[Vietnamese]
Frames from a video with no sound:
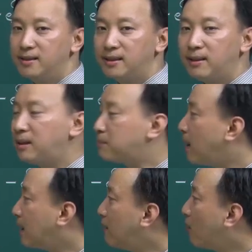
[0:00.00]
thì ta nhật
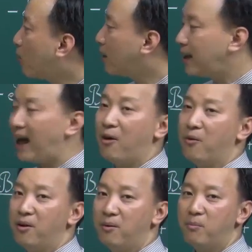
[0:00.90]
bản là một quần đảo
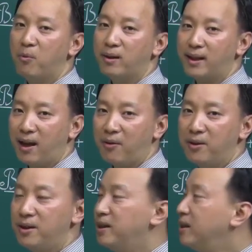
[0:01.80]
một quần đảo
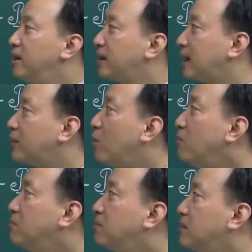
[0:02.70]
hình cánh
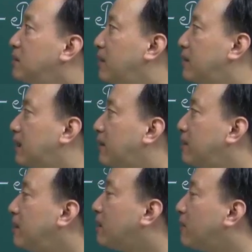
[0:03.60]
cung thì ta phải
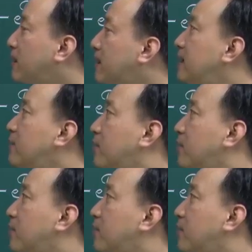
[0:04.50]
biết được vị trí